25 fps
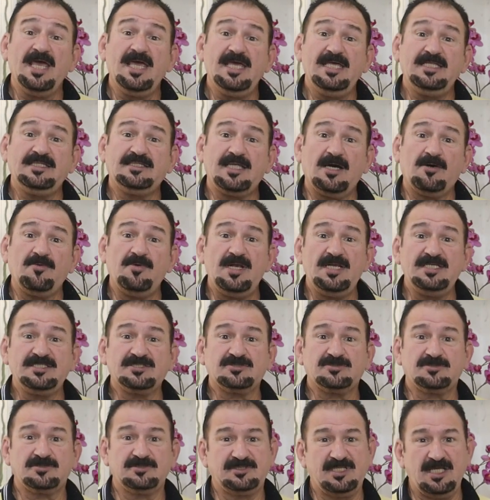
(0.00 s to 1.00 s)
então
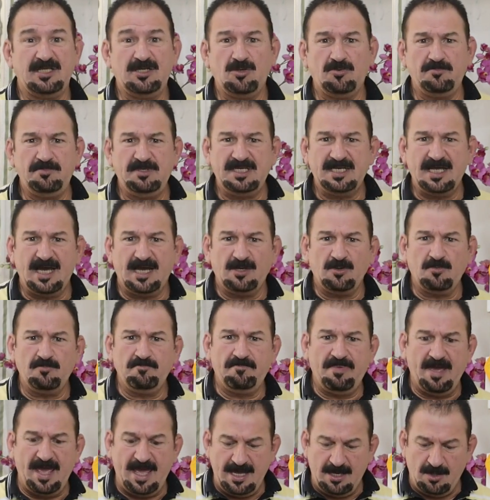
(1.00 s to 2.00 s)
eles denominaram
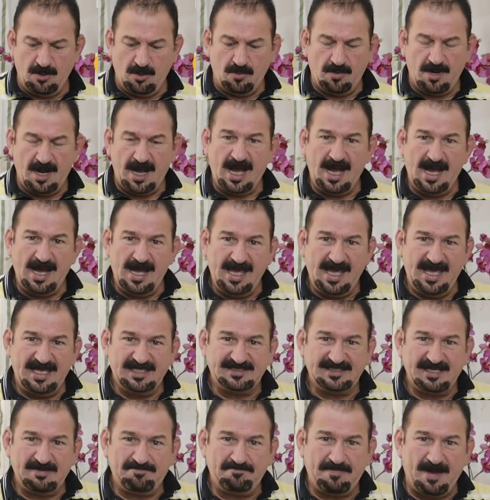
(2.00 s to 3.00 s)
bacon a
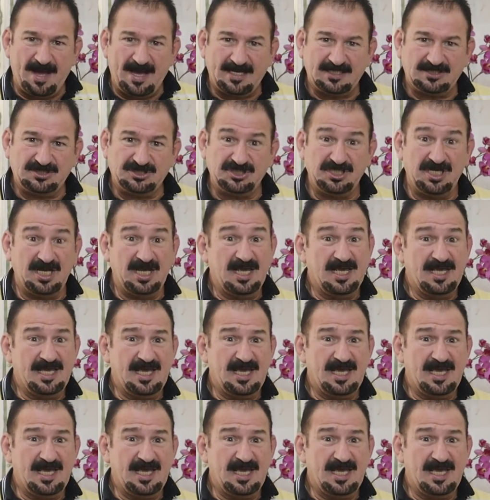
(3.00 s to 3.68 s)
essa parte.